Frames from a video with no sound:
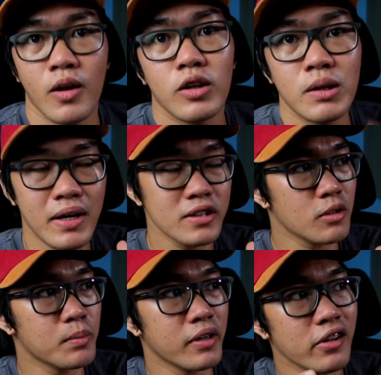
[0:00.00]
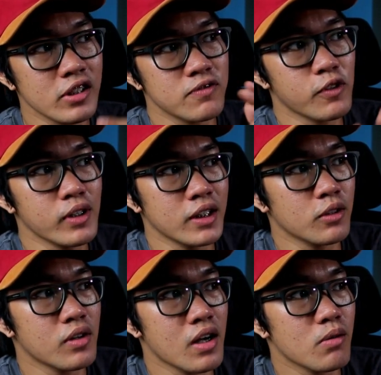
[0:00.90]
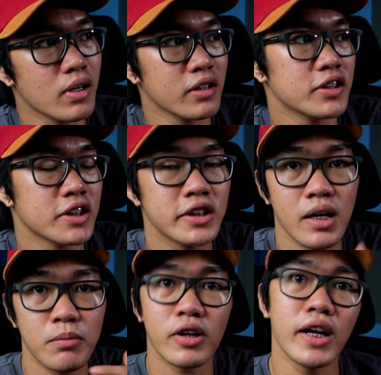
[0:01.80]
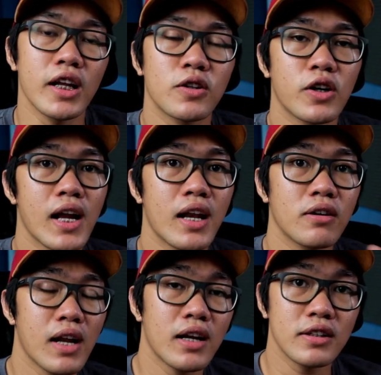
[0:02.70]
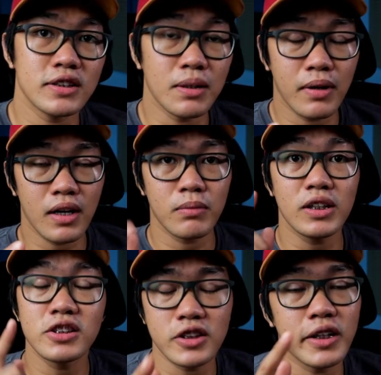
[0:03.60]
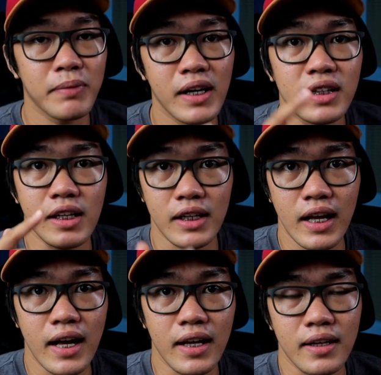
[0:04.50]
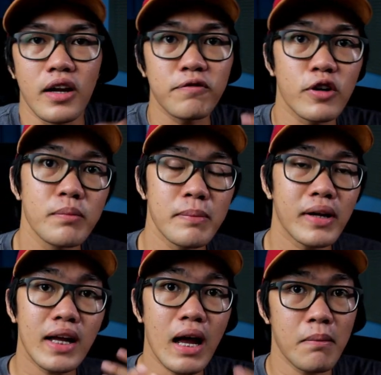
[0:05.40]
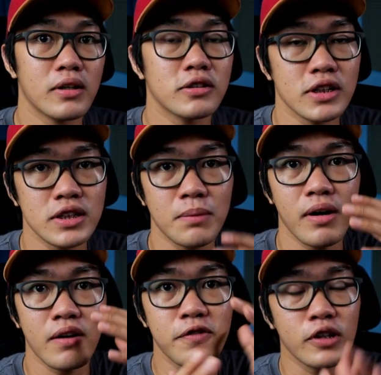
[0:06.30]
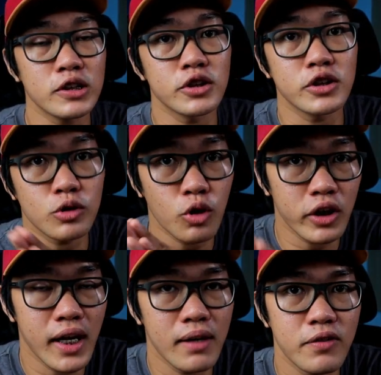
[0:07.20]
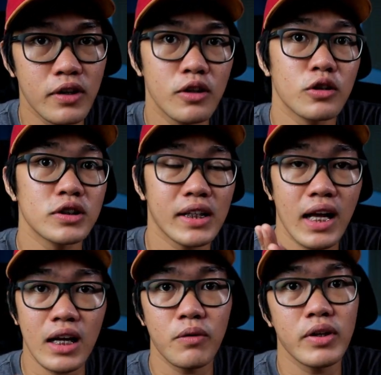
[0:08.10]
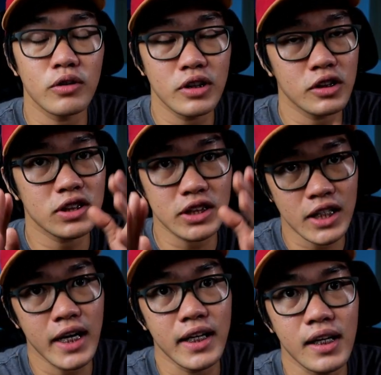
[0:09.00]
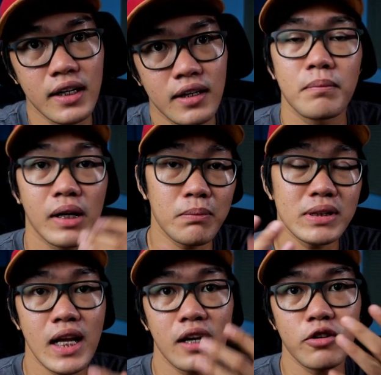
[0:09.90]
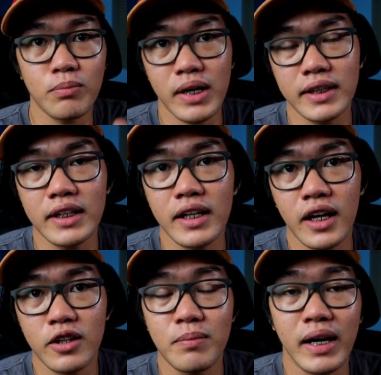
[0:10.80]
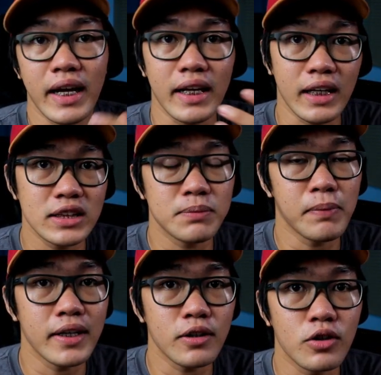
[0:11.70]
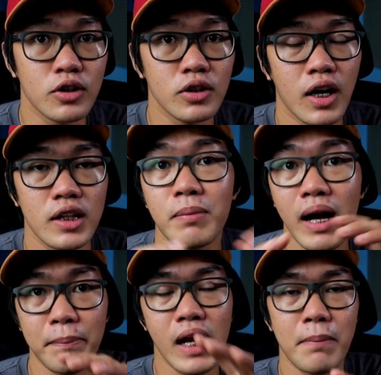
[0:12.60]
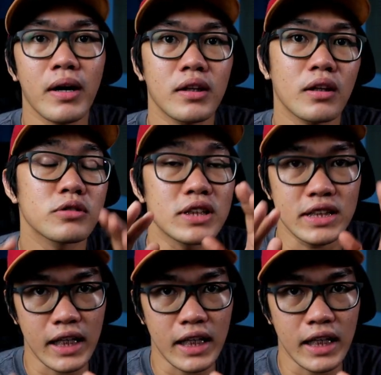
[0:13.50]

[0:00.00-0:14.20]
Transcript: o diba, sobrang useful nito uh, ah, Wondershare Demo Creator lalong-lalo na sa mga mag-start pa lang talaga. And for me, magagamit ko siya sa mga future tutorial videos na gagawin ko dito sa channel para mas lalo nyo maintindihan yung mga in-explain ko at yung mga pinapakita ko sa